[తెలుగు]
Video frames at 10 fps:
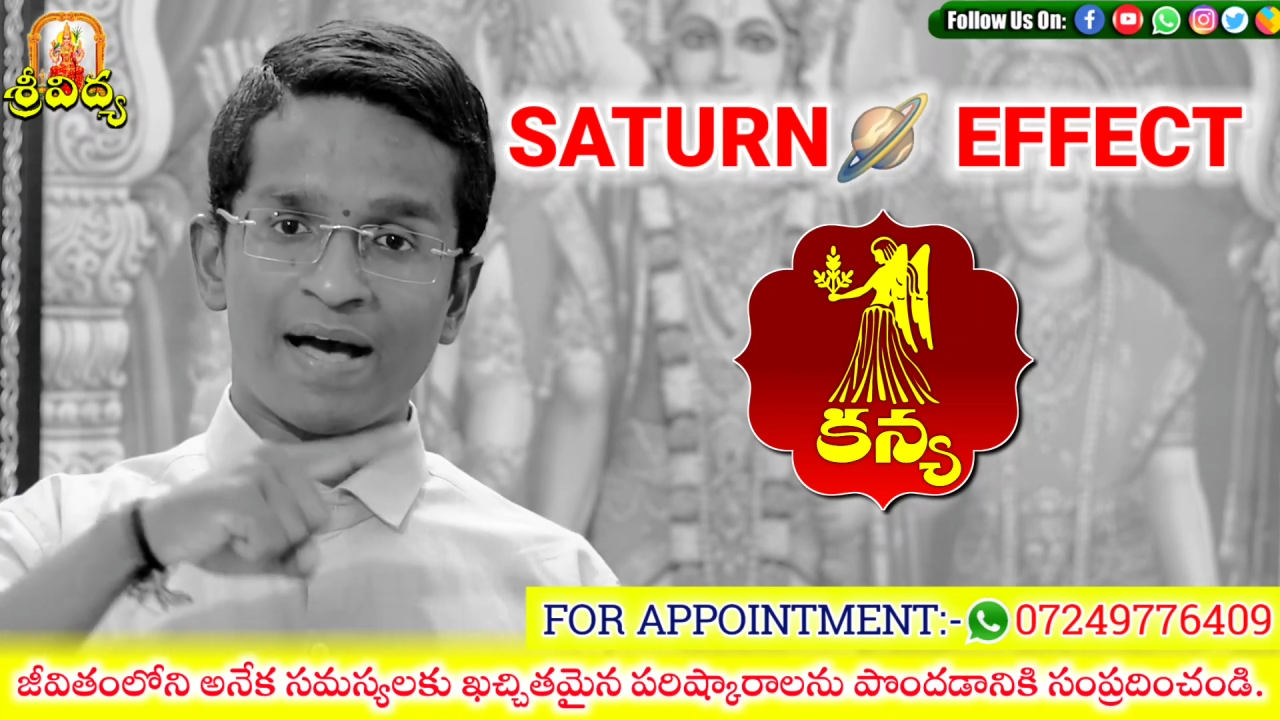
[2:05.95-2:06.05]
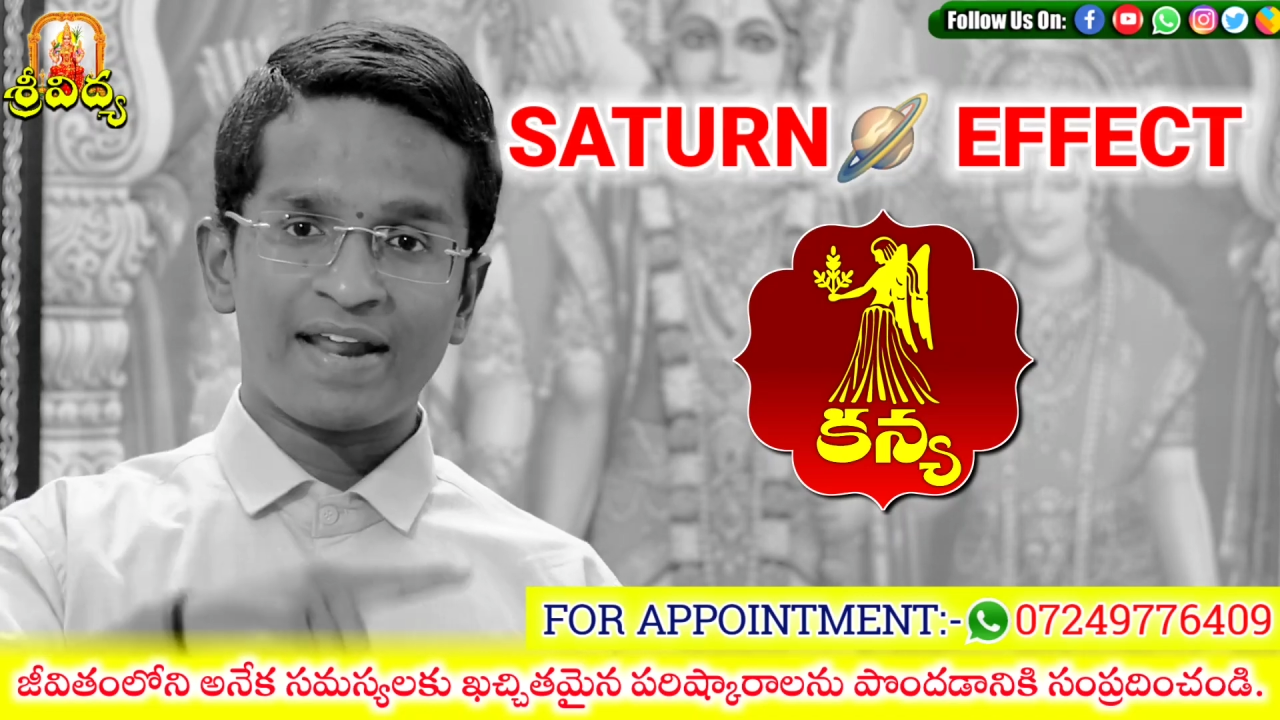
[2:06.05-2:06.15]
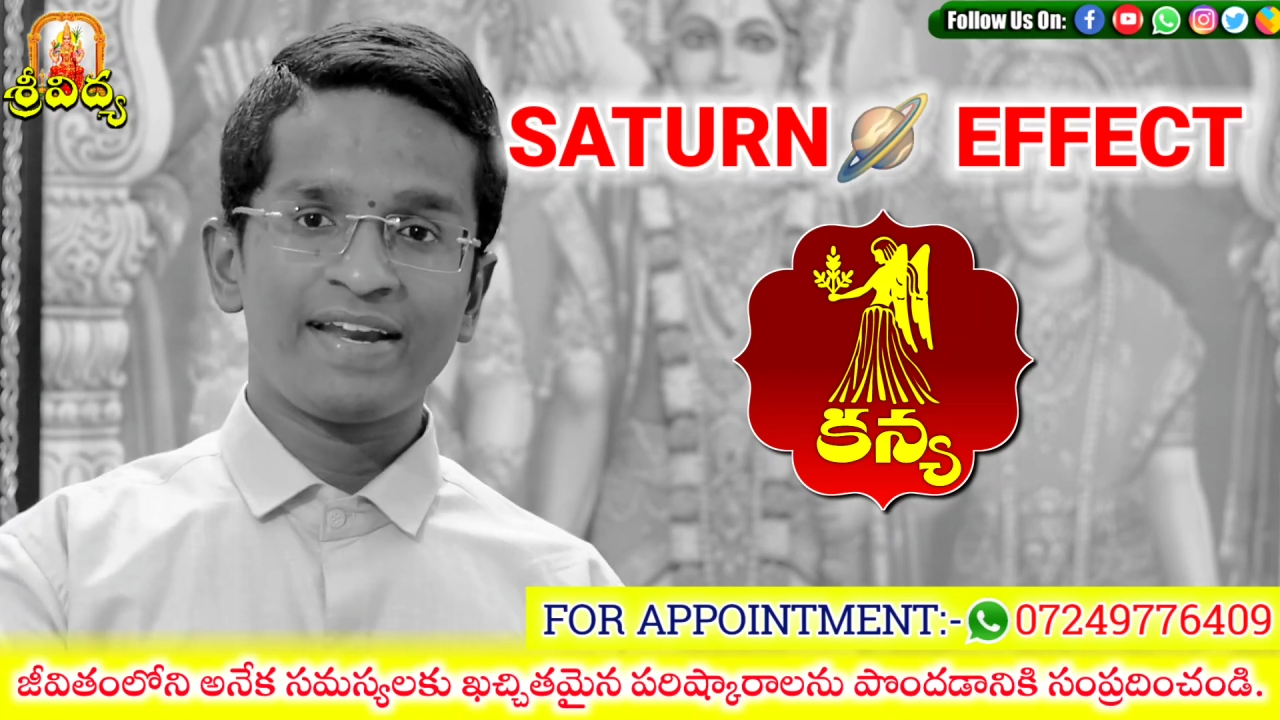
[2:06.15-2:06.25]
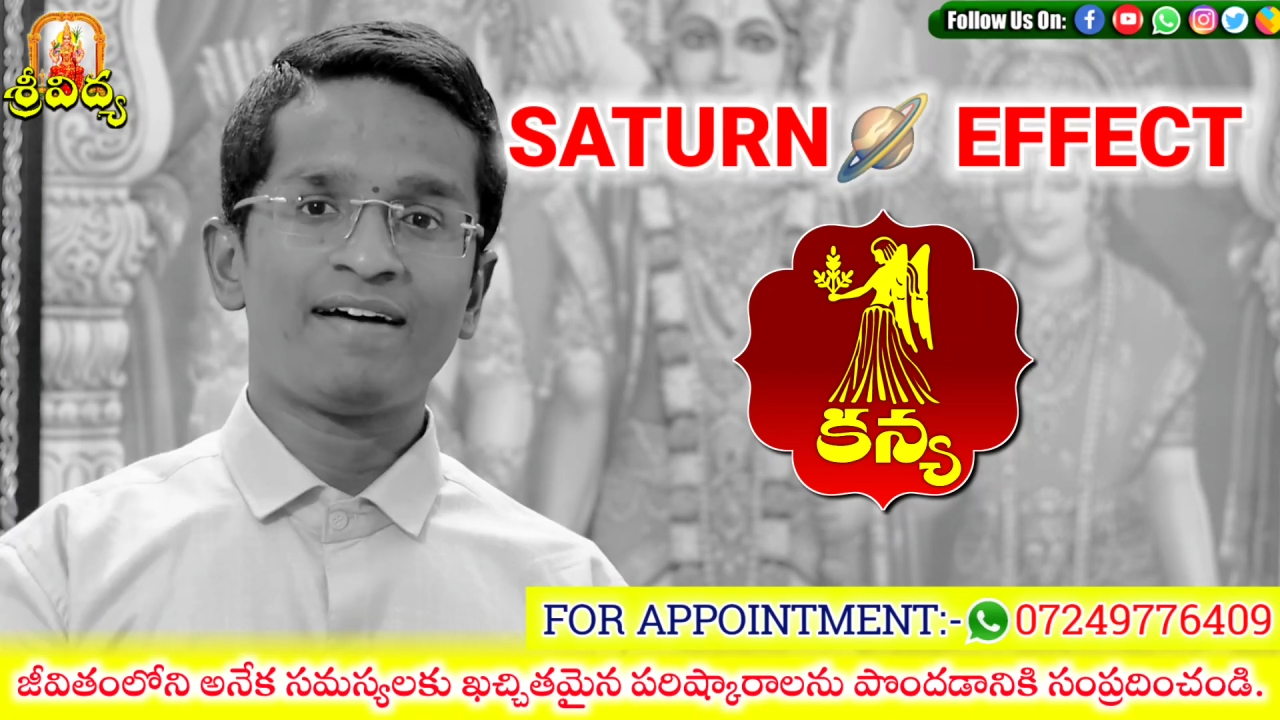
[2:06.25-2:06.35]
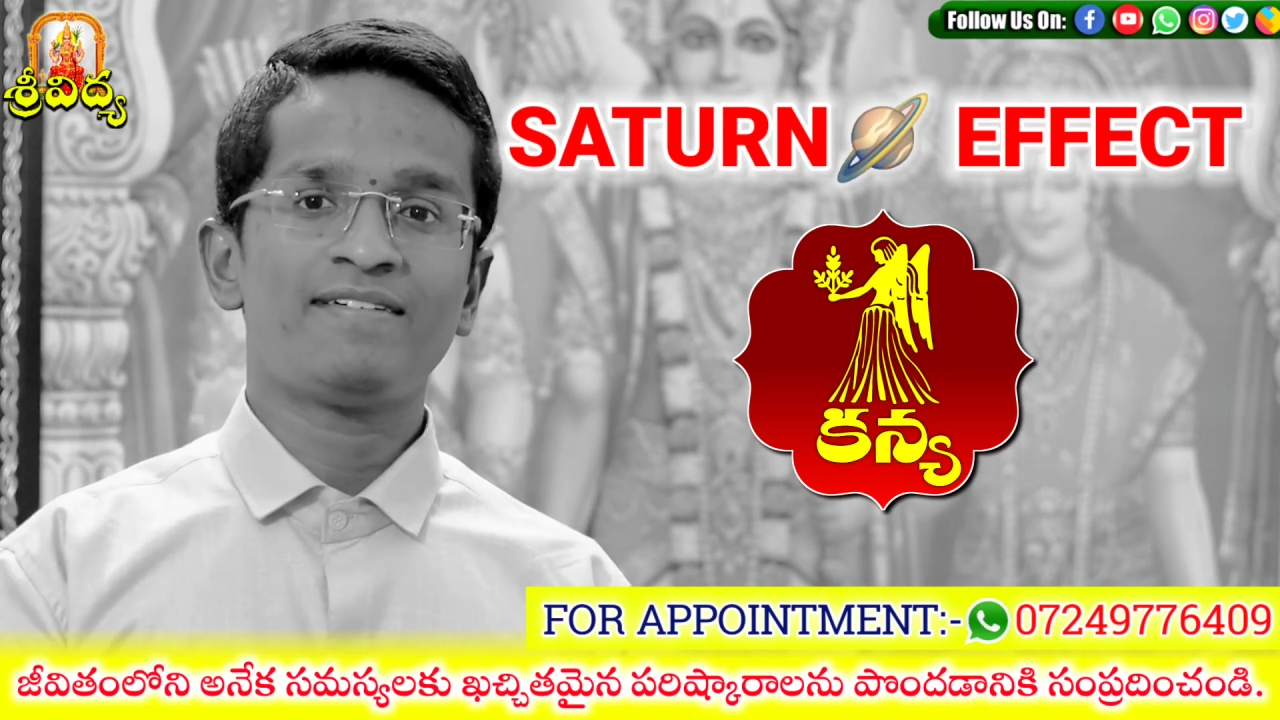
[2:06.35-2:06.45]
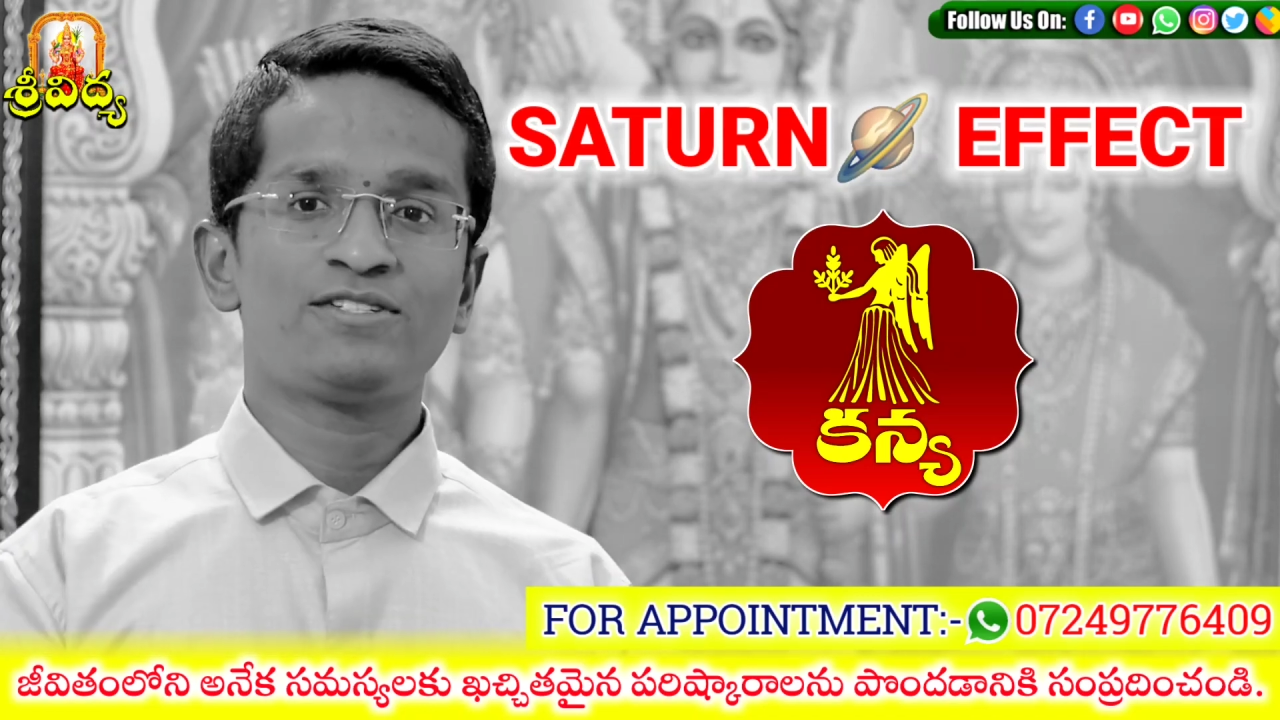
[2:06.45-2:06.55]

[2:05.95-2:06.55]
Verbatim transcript: మార్గ